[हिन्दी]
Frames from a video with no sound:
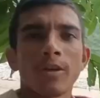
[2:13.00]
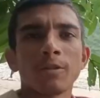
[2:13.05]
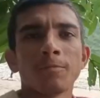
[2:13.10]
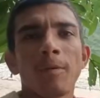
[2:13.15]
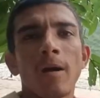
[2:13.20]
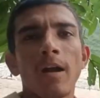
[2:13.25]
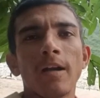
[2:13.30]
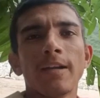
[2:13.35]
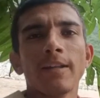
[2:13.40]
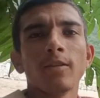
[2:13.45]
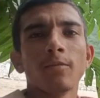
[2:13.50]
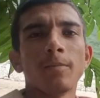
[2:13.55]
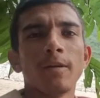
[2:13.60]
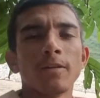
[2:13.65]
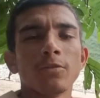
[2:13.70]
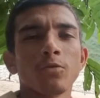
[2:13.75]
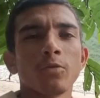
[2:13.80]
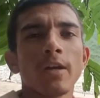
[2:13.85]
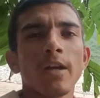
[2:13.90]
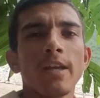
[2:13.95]
तो बाल्टी तो
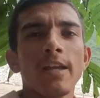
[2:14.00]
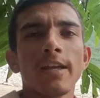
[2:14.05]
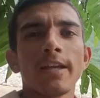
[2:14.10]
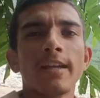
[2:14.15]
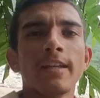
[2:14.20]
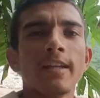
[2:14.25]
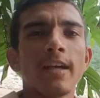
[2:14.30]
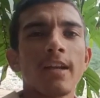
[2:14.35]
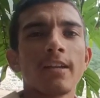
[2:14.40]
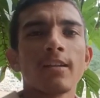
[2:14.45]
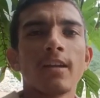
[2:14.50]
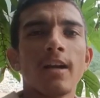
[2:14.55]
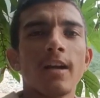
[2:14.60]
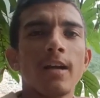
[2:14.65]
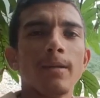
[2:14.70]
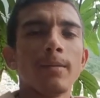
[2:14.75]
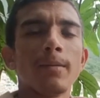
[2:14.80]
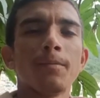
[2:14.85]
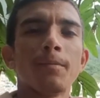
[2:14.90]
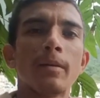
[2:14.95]
भर चुके हैं लेकिन यार
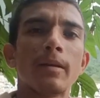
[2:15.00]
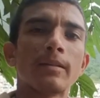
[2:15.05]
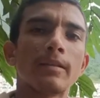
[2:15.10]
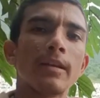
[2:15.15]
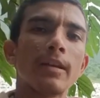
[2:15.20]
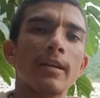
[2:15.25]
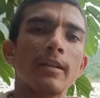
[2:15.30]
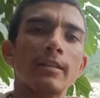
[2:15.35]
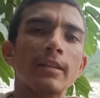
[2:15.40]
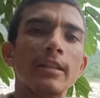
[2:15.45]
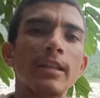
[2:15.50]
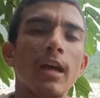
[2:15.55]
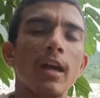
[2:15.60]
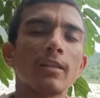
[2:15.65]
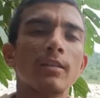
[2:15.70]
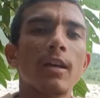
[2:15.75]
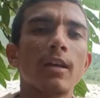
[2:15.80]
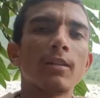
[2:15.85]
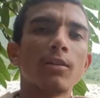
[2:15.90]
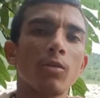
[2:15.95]
गले में वैसे इतनी
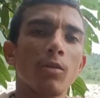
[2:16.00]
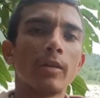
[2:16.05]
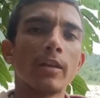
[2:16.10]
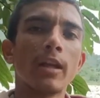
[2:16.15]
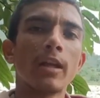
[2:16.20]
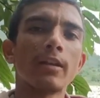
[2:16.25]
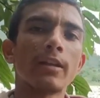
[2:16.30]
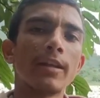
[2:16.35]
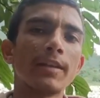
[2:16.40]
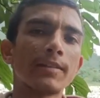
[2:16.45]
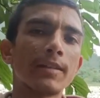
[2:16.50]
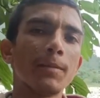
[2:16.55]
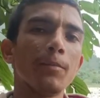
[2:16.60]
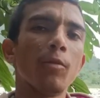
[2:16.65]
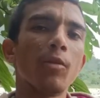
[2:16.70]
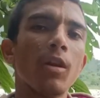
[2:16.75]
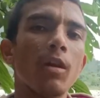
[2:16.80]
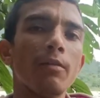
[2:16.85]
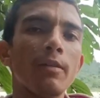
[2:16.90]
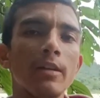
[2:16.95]
ज़्यादा दर्द हो रही है ना ठीक से
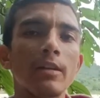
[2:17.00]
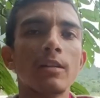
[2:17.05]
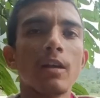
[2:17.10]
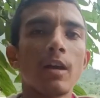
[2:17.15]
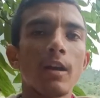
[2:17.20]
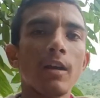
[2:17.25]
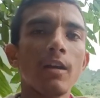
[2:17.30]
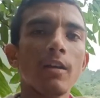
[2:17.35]
बोला भी नहीं जा